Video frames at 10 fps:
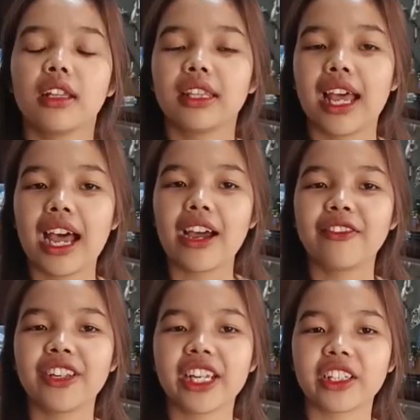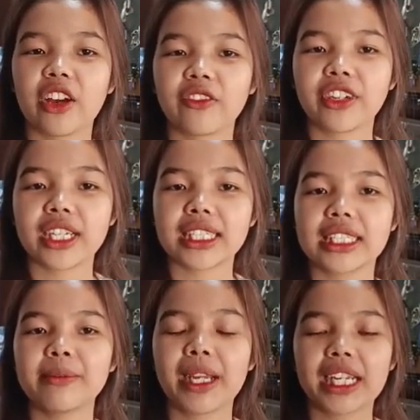Nah, Vinet Lovers,
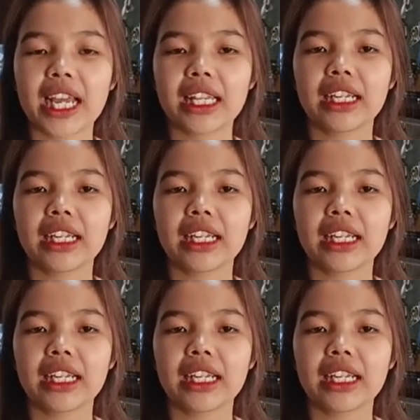gimana?